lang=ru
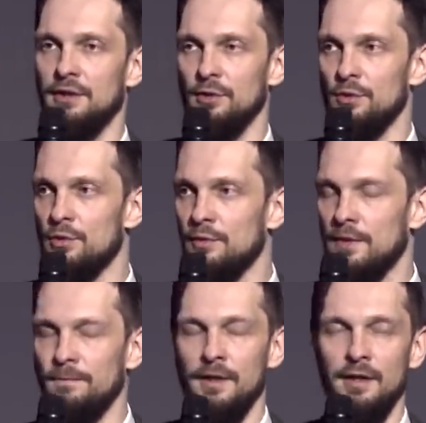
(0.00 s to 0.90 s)

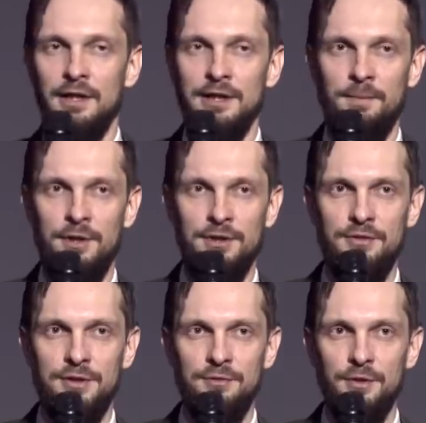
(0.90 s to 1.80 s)
другого – это прежде
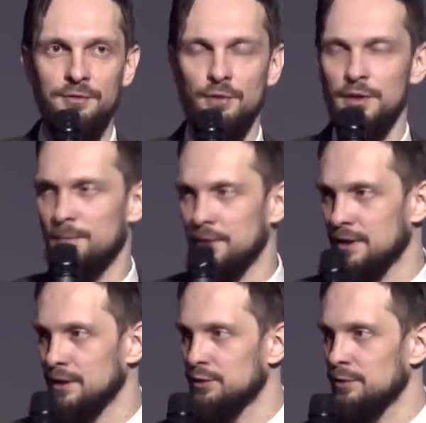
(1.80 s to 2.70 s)
всего его
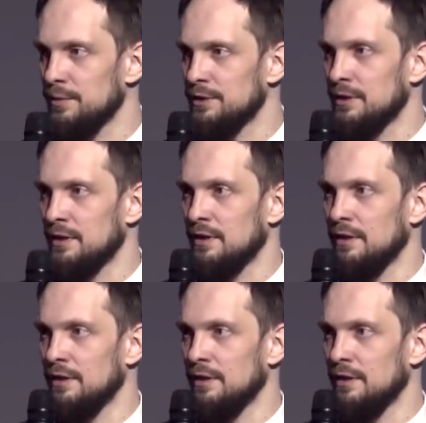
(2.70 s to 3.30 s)
непредсказуемость,